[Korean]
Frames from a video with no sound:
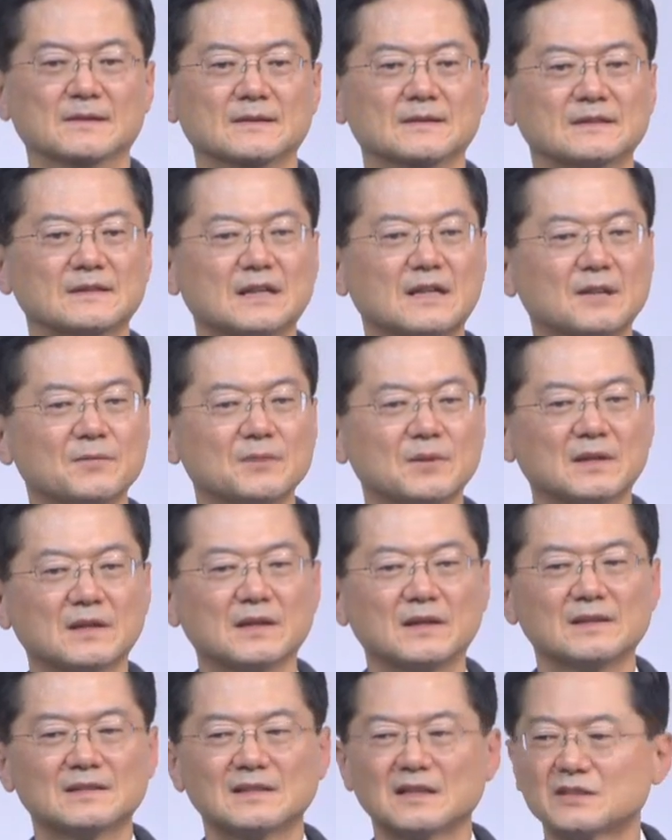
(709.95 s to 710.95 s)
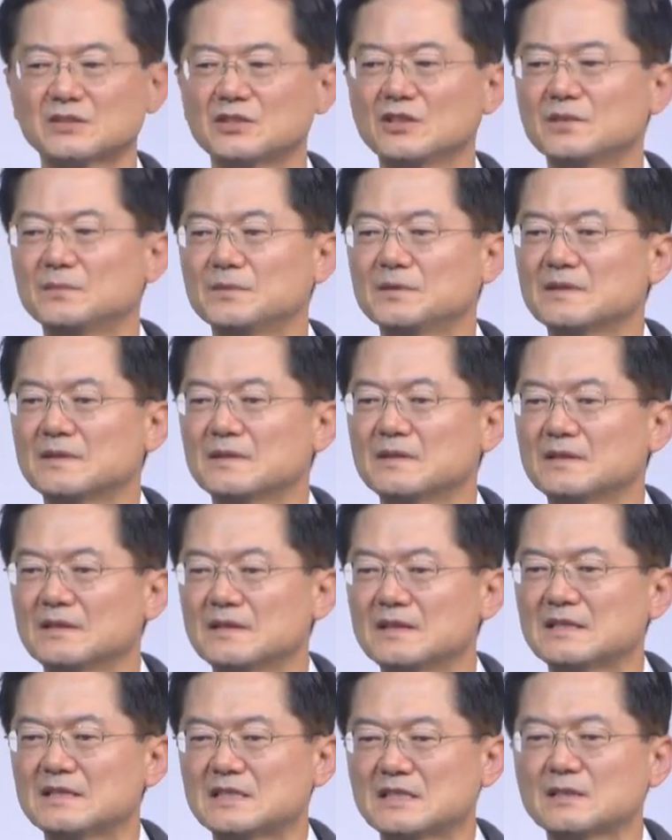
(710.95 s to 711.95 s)
사람에게 상처 입은
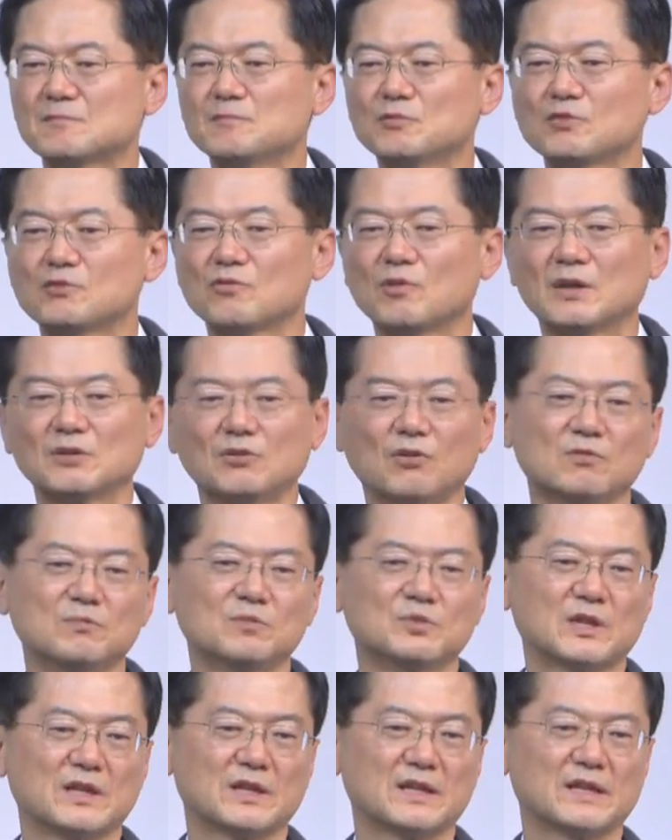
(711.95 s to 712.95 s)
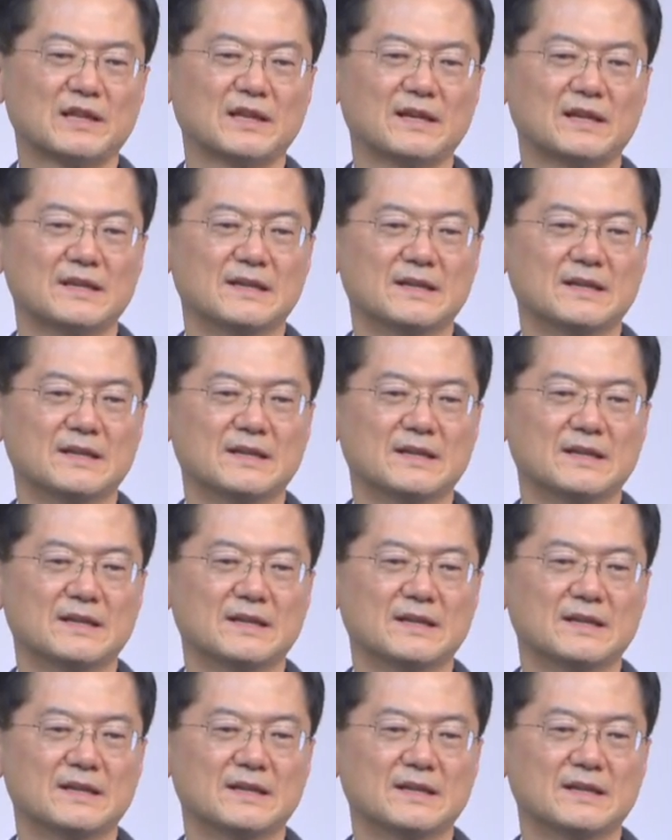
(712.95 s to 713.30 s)
식물과 동물에게